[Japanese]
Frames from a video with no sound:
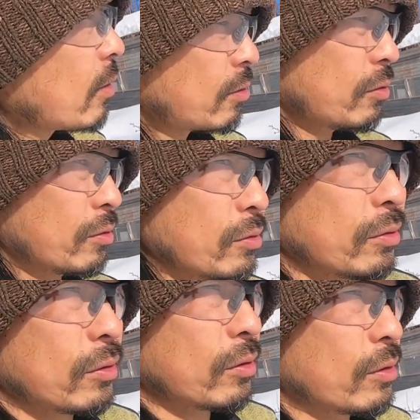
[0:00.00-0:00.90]

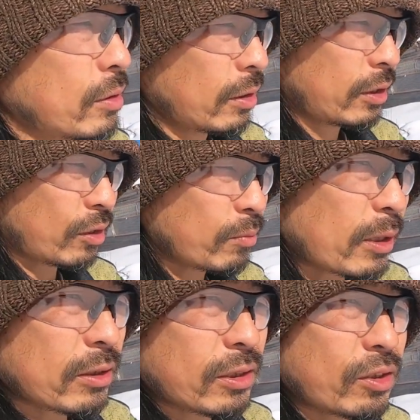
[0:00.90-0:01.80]
こうひと
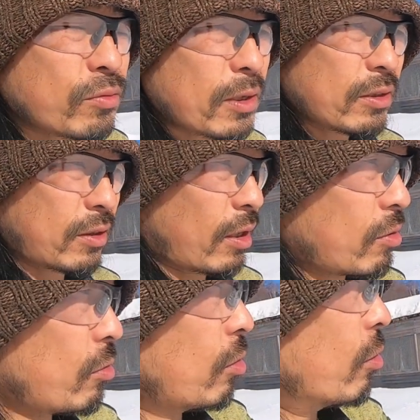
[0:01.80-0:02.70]
まずひとまずで
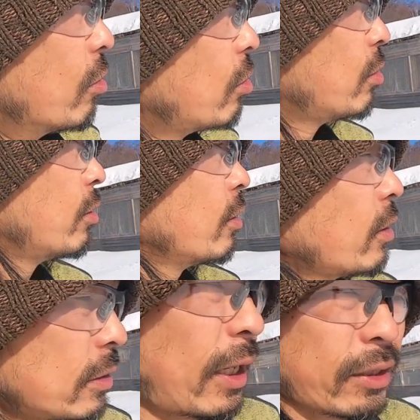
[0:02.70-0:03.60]
こ
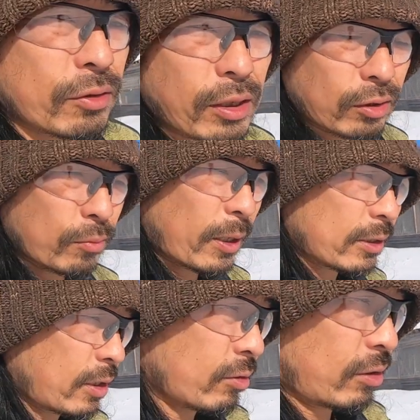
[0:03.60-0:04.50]
う作業が止まっ
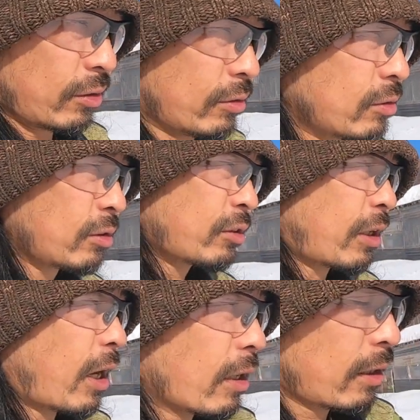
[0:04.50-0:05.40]
ちゃうっていうの本当
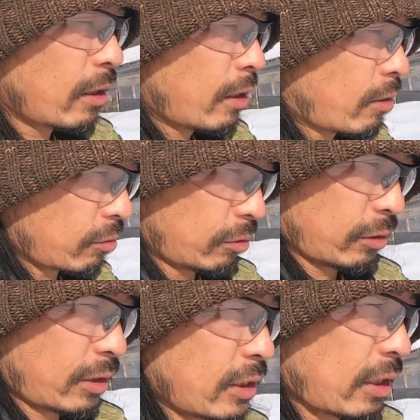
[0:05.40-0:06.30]
はこう
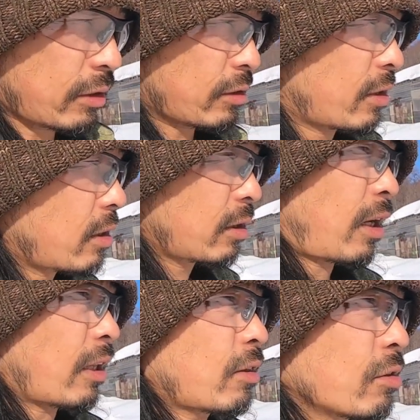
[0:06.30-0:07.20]
小さく
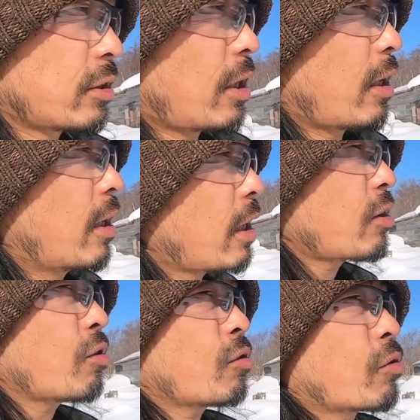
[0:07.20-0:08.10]
カットして冷
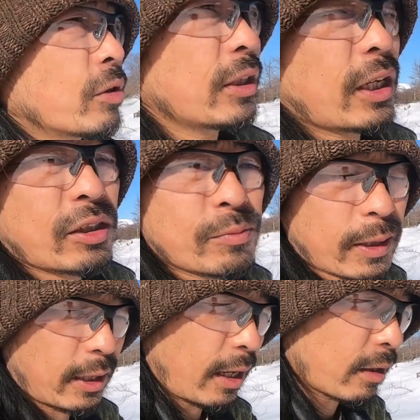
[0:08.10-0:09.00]
凍庫に入れる
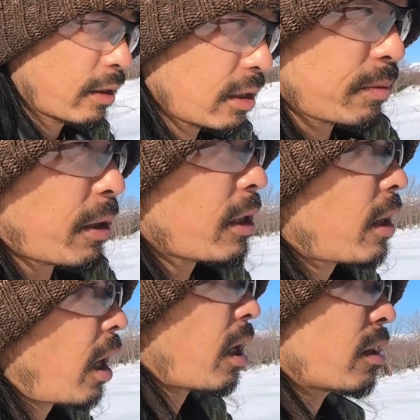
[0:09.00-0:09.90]
までやってしまい
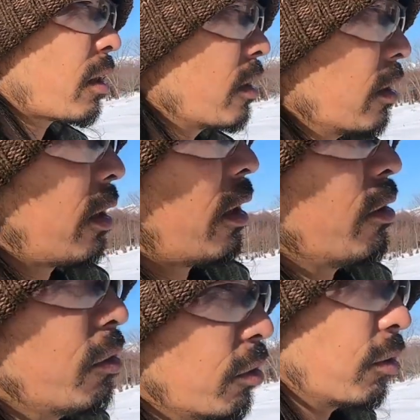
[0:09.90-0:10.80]
たかったんだけ
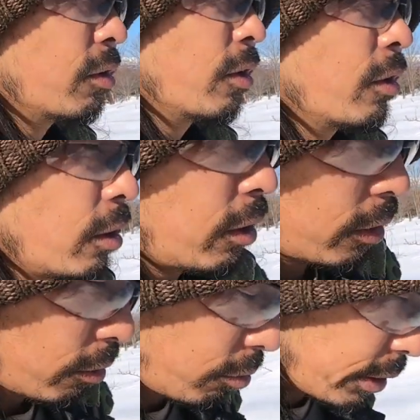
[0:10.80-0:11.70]
ど
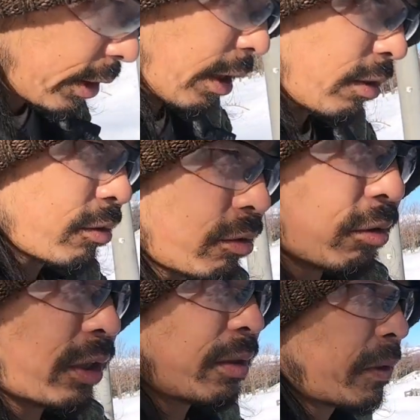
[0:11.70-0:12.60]
とにかく
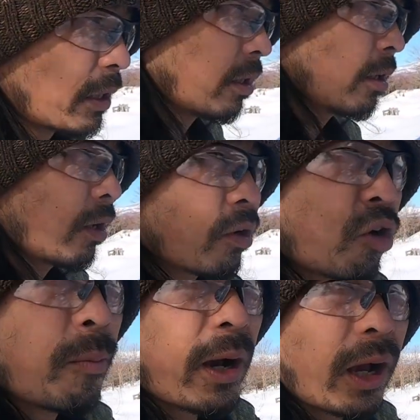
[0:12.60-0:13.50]
こう日々
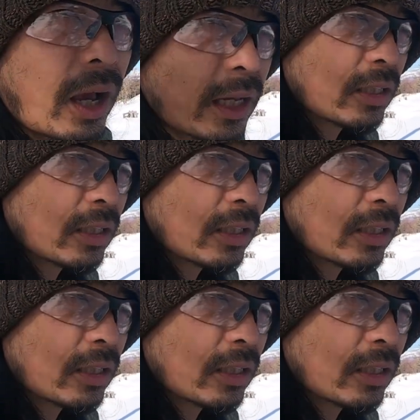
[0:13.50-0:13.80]
細か